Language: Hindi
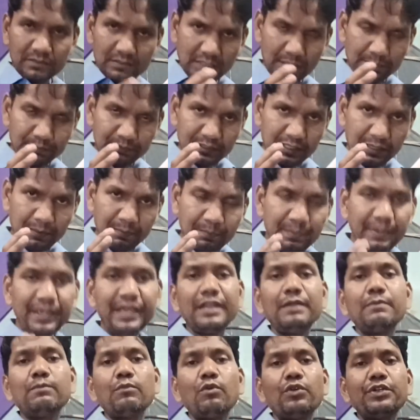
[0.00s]
सबसे
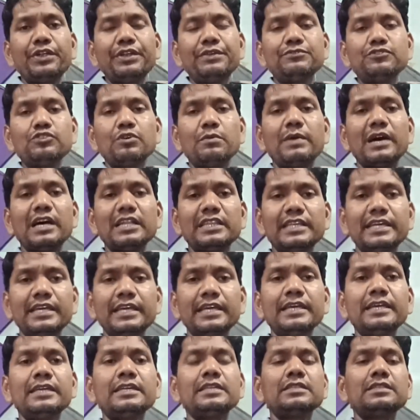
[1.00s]
मेन मोटिव जो बातें
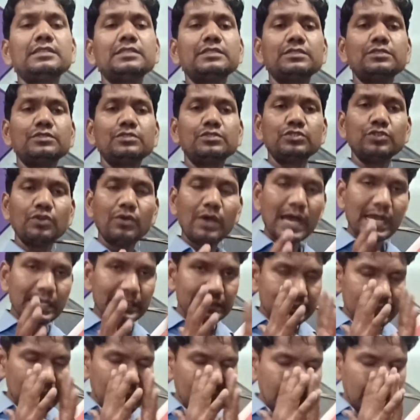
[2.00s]
हैं जो
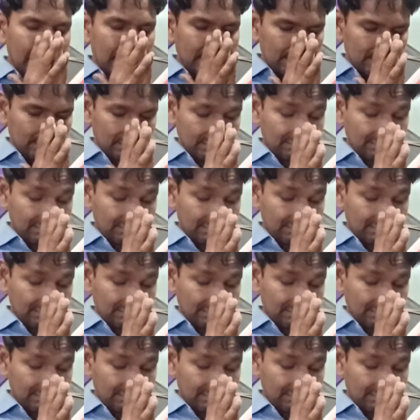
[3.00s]
आजकल